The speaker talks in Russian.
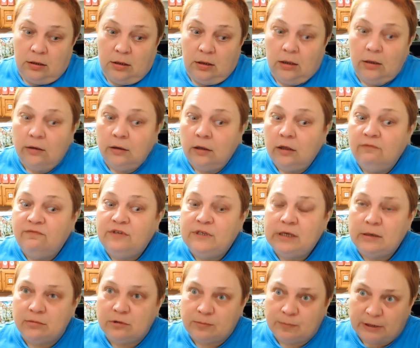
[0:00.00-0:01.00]
И, и
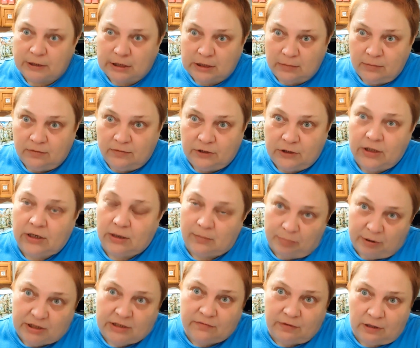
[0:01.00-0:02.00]
всем спасибо. Я
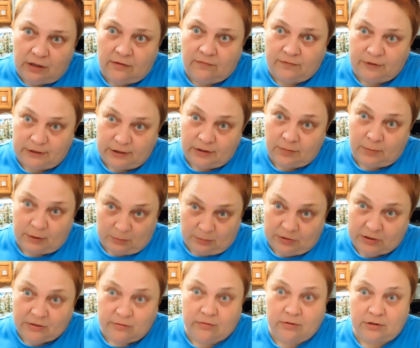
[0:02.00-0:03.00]
призвала всех
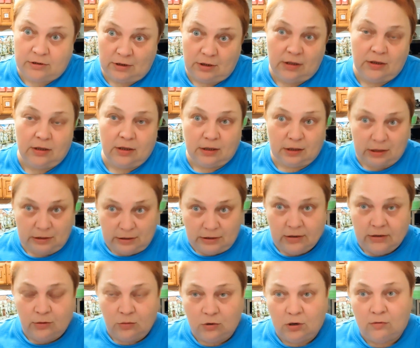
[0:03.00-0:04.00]
подписываться на
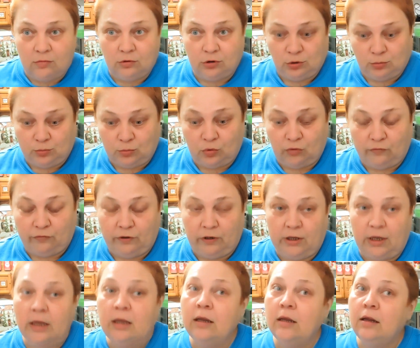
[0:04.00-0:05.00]
Одноклассники, у кого есть профиль,
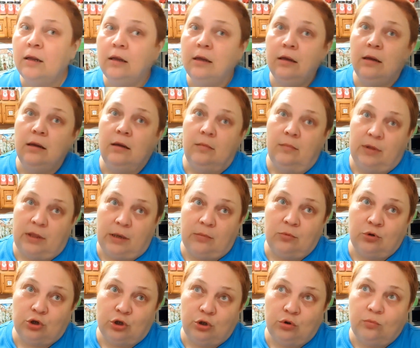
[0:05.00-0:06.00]
да.
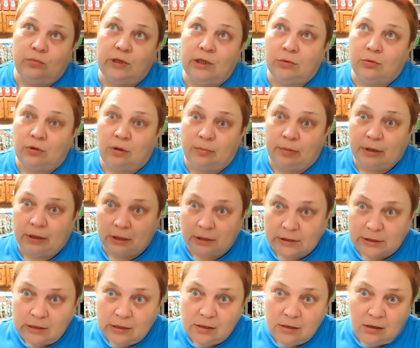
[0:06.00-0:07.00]
Потому что, ну, меня туда
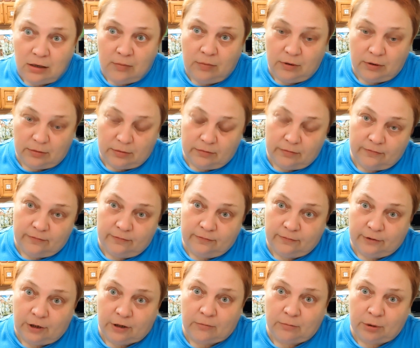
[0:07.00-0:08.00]
пригласили, как бы,
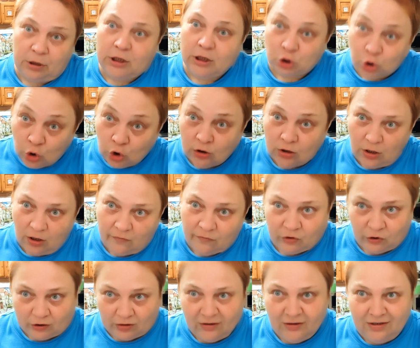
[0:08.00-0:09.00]
как приглашенный
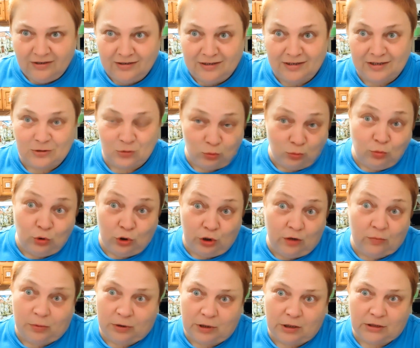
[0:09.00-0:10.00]
автор. Ну, так, ну,
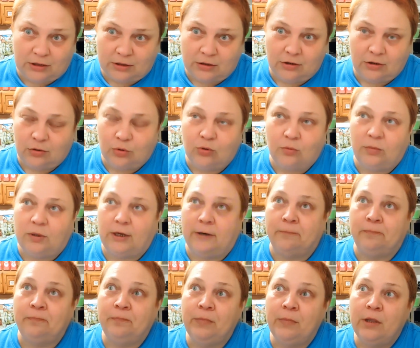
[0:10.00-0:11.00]
многих пригласил, не только меня.
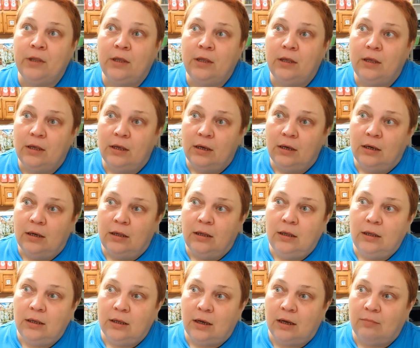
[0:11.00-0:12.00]

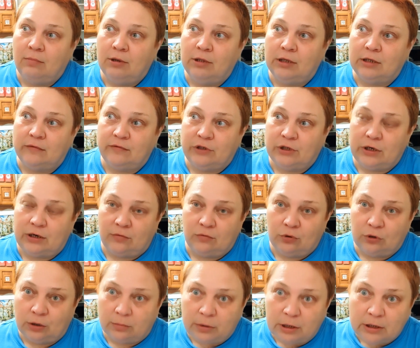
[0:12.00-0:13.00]
И как бы надо все равно
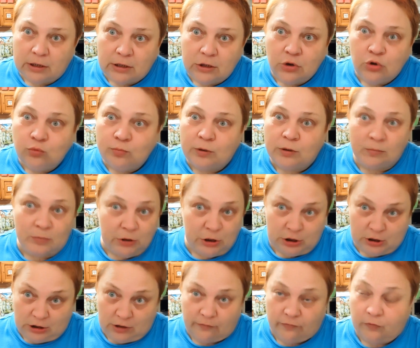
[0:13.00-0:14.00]
набрать тысячу
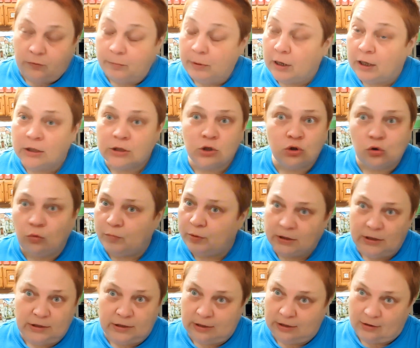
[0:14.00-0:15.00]
подписчиков. Пока
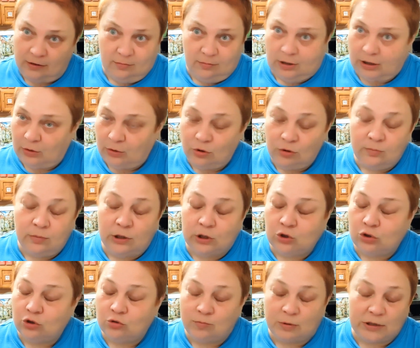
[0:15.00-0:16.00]
150 набралось.
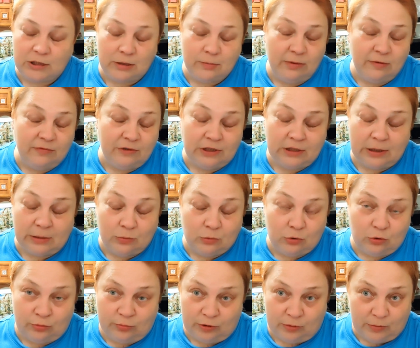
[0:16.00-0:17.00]
Большое спасибо всем,
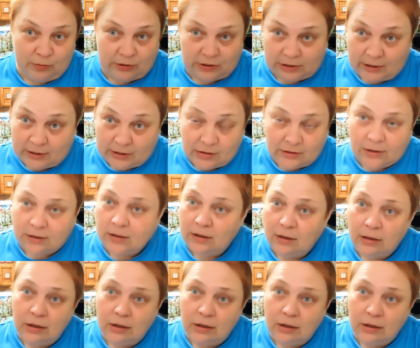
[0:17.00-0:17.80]
кто подписался.